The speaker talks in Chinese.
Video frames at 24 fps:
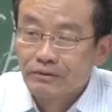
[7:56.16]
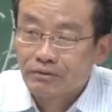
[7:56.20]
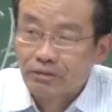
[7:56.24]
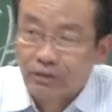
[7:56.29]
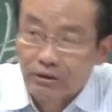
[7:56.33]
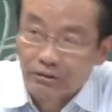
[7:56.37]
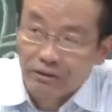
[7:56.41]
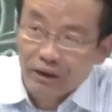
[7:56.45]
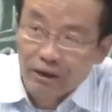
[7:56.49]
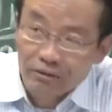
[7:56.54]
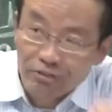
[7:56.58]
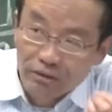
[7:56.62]

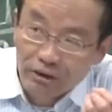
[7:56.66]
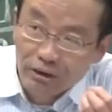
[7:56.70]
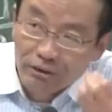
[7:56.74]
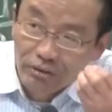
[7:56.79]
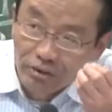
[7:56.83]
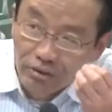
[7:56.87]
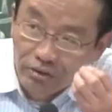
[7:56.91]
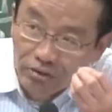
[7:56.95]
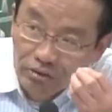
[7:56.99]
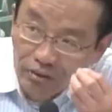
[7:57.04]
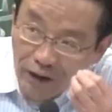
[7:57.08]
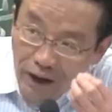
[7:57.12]
今天这个
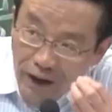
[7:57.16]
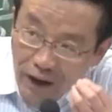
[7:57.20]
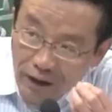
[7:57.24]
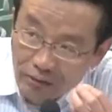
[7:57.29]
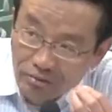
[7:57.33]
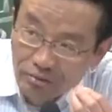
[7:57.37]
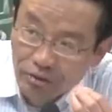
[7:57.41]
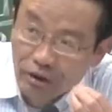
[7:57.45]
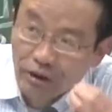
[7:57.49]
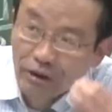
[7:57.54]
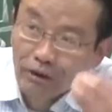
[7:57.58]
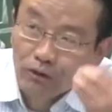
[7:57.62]
以家
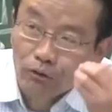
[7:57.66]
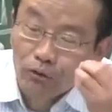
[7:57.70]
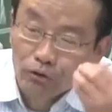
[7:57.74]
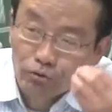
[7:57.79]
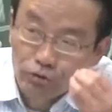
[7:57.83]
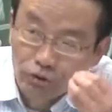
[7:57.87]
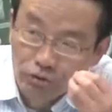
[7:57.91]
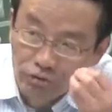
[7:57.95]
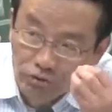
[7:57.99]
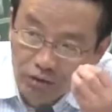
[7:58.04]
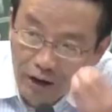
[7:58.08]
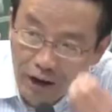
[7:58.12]
庭或
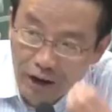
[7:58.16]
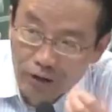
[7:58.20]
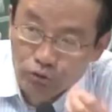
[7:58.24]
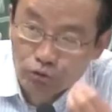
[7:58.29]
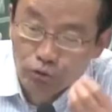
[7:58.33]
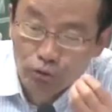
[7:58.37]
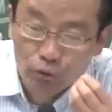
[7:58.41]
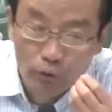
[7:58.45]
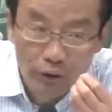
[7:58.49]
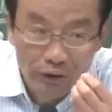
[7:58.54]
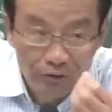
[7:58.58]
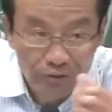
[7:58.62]
者家
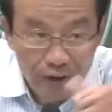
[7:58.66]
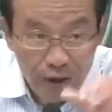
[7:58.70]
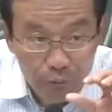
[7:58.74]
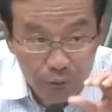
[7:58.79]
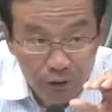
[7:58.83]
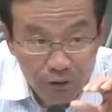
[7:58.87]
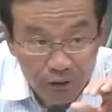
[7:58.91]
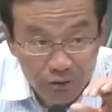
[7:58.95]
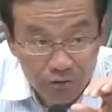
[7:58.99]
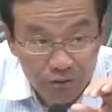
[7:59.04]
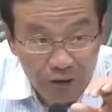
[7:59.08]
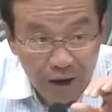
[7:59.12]
族为单
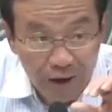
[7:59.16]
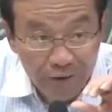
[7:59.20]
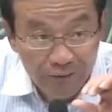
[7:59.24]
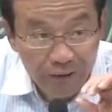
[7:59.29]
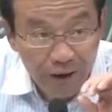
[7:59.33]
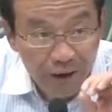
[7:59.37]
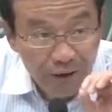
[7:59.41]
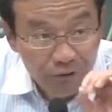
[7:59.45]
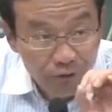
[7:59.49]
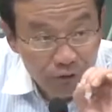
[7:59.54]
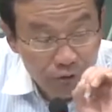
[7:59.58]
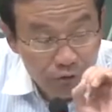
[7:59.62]
位的沙
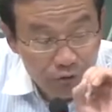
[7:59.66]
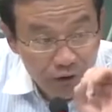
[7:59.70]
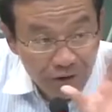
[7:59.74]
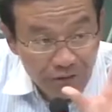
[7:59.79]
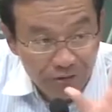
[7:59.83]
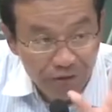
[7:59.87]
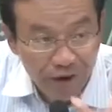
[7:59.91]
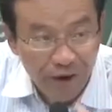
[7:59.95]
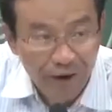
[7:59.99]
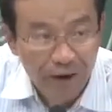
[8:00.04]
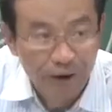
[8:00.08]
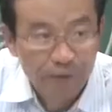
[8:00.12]
也已经
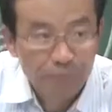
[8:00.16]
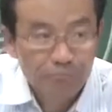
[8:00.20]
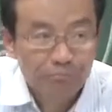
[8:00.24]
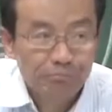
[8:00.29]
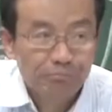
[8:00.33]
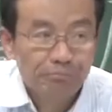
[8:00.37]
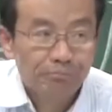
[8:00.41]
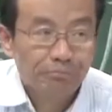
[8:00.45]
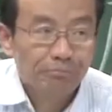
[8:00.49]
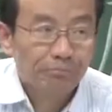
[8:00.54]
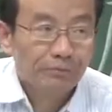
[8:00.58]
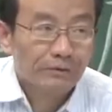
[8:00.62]
分解了，
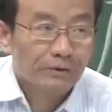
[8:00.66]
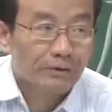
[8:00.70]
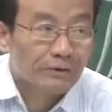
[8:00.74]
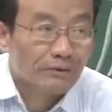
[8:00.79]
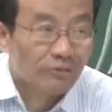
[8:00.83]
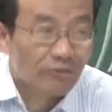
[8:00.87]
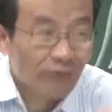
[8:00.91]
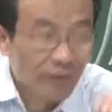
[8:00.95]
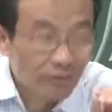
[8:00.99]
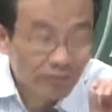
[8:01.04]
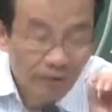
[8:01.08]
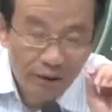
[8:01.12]

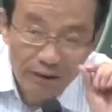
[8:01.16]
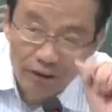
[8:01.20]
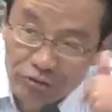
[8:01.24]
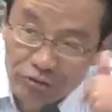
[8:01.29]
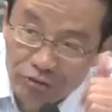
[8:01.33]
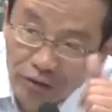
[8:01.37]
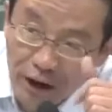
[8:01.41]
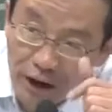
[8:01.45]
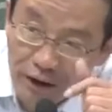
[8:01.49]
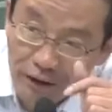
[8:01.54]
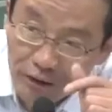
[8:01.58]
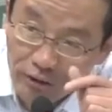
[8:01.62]
今
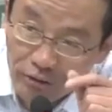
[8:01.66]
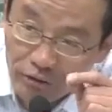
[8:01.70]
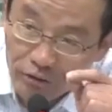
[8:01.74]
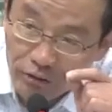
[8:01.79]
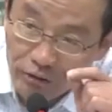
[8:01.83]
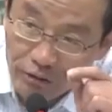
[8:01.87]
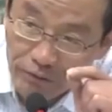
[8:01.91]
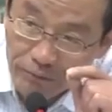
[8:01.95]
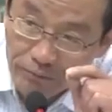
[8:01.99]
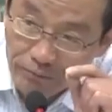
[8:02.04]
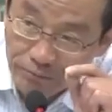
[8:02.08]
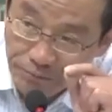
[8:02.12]
沙粒
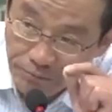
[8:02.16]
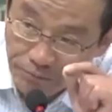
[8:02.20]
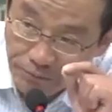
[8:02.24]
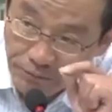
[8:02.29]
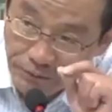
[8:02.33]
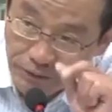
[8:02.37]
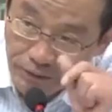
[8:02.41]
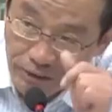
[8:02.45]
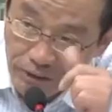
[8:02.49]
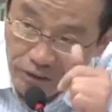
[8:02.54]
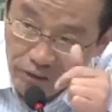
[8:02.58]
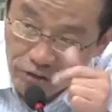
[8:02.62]
是
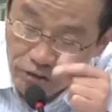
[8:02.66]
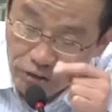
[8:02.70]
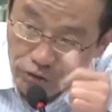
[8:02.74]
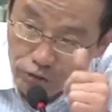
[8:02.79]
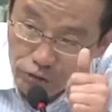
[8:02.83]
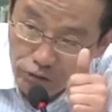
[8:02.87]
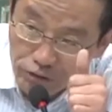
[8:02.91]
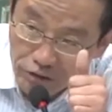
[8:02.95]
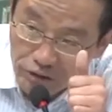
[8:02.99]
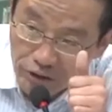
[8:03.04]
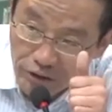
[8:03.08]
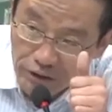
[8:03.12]
利己
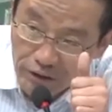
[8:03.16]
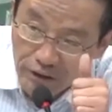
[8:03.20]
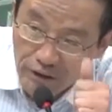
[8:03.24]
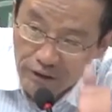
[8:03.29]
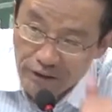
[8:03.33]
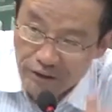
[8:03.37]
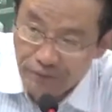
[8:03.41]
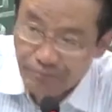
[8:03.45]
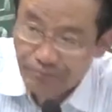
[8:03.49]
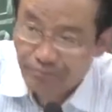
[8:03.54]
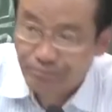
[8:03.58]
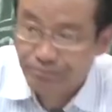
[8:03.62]
主义的个
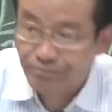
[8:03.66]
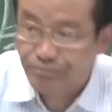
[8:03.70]
人。